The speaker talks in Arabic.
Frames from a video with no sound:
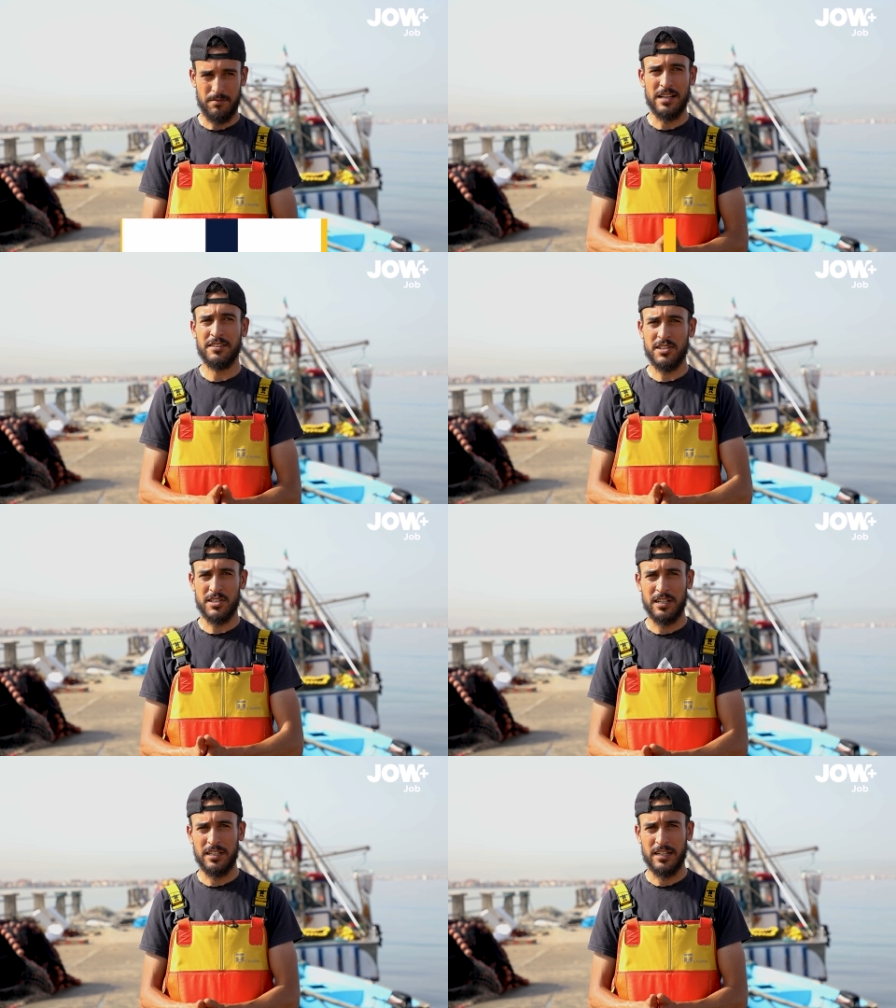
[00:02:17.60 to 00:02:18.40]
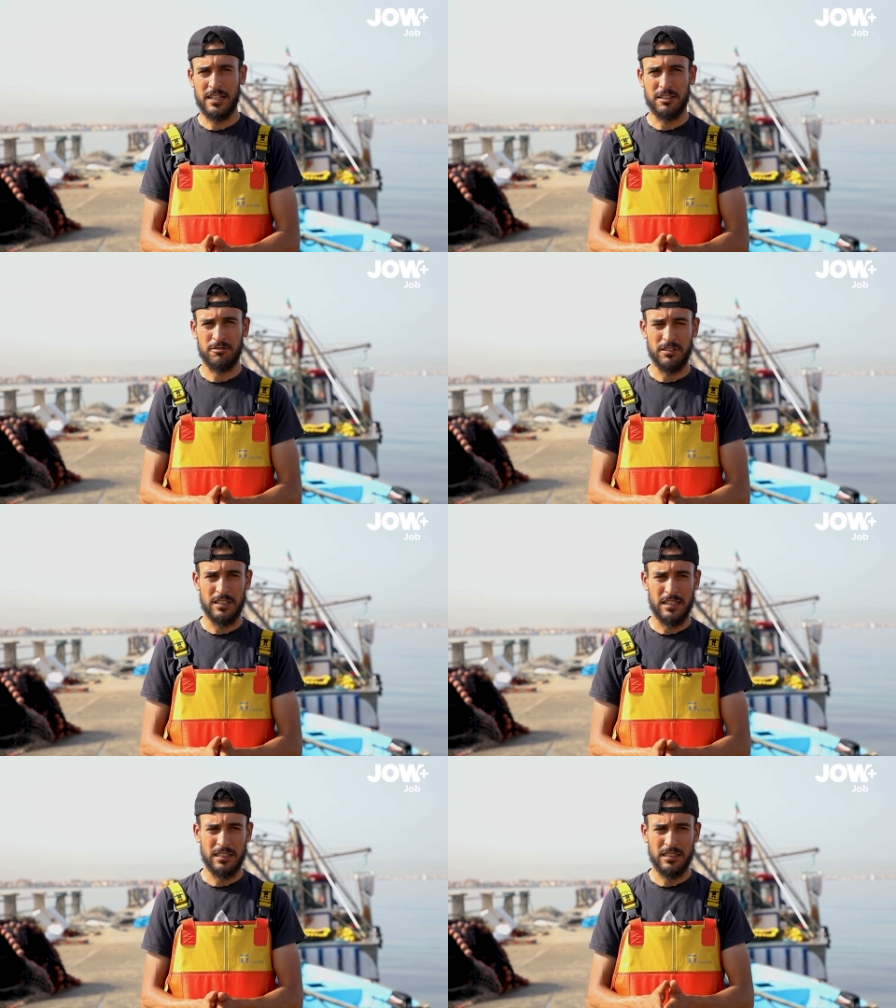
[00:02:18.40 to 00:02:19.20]
ما عندنا الصالير على كل
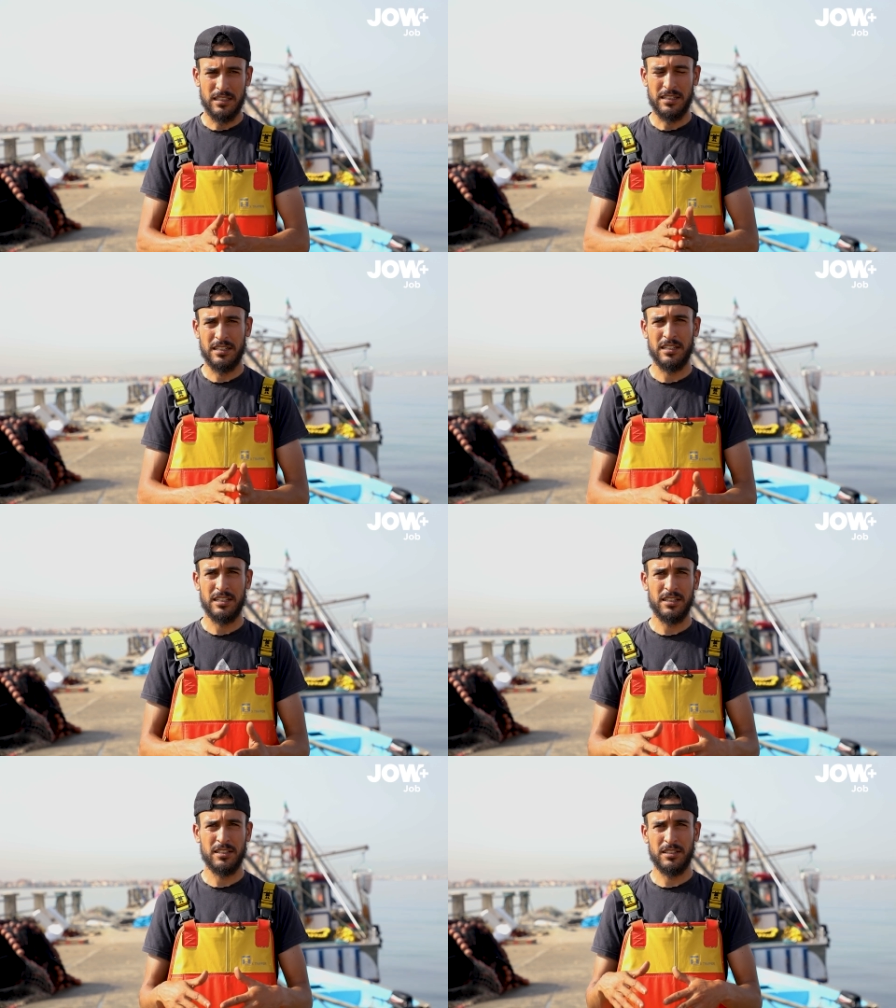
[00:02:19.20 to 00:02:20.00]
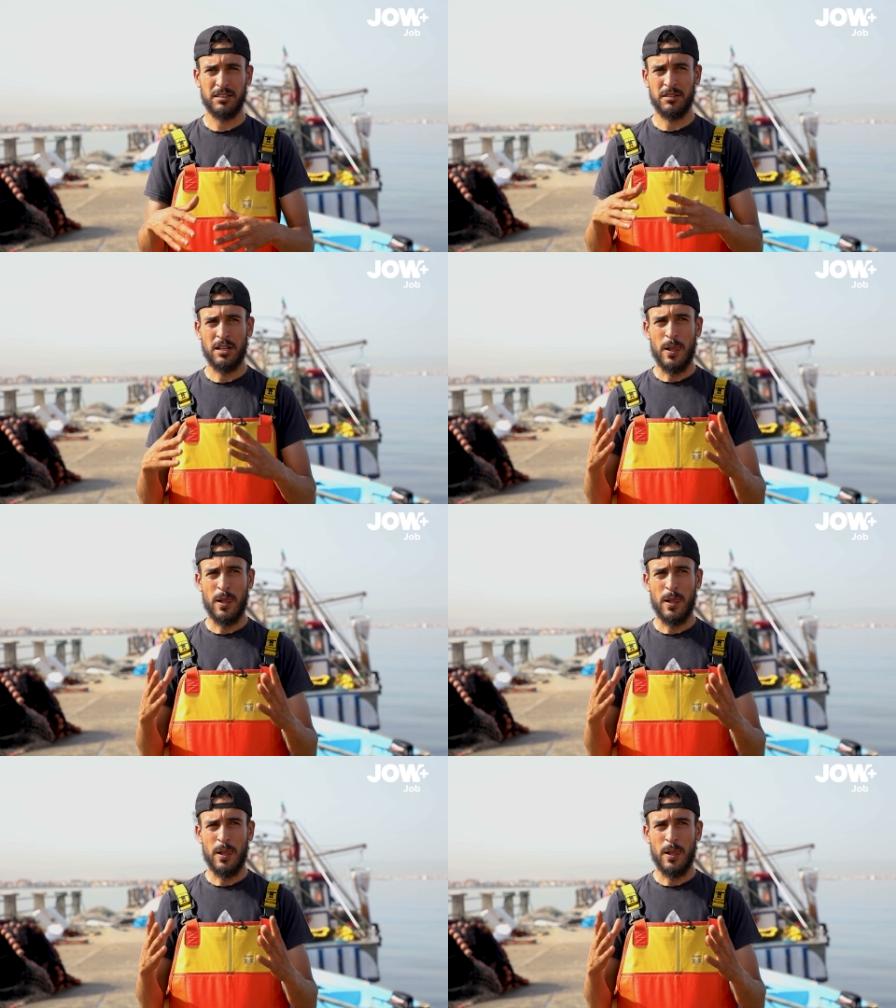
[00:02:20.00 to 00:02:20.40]
حال حنايا